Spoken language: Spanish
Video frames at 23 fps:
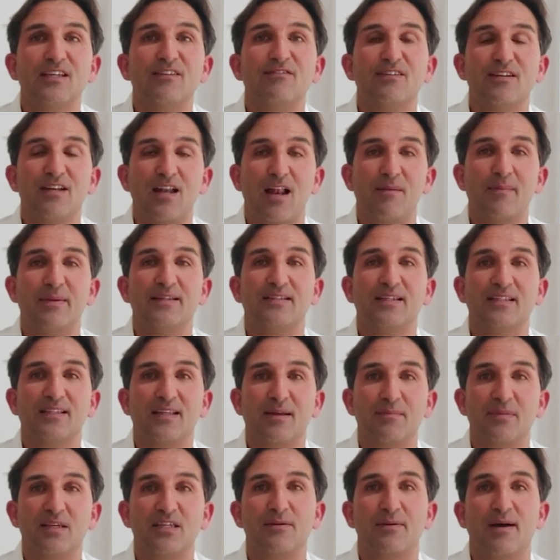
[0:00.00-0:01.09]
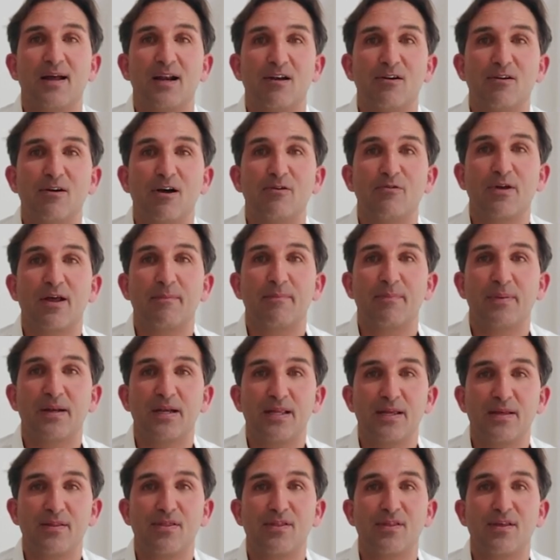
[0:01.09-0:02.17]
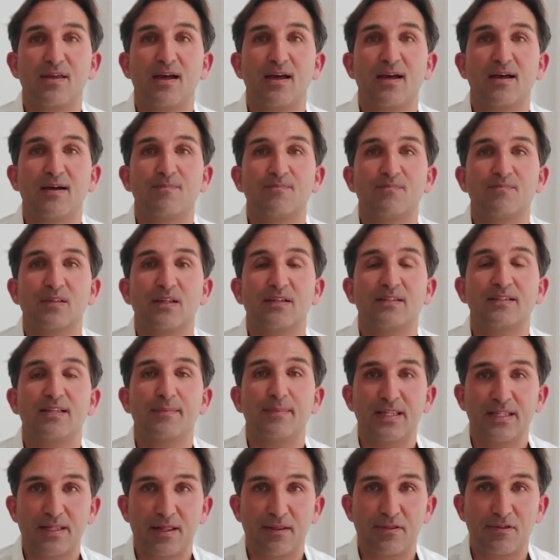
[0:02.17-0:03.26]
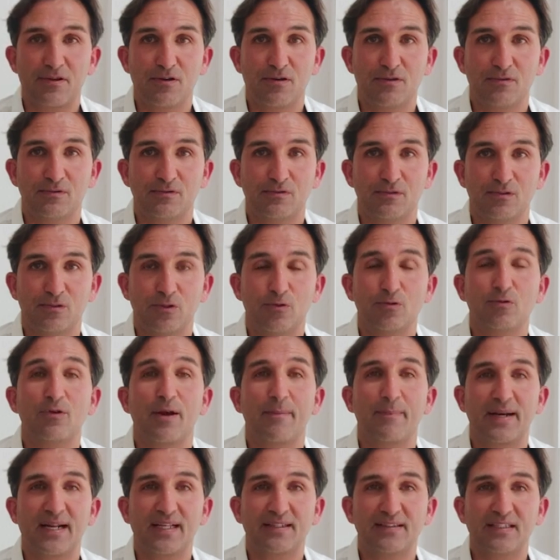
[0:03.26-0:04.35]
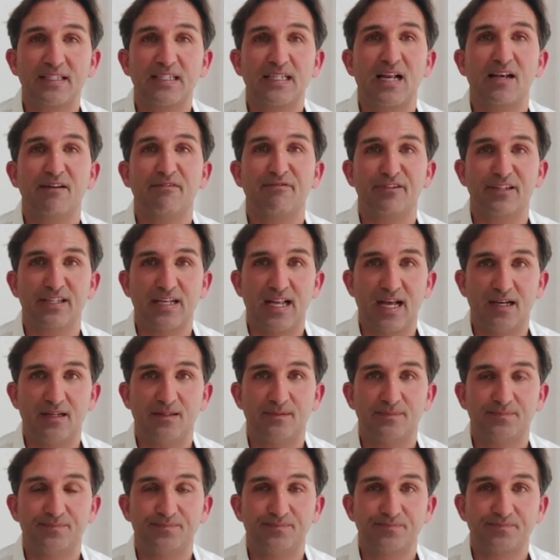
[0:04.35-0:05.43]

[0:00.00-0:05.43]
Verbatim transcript: y finalmente también llevarlo a una experiencia de meditación, con una práctica al final.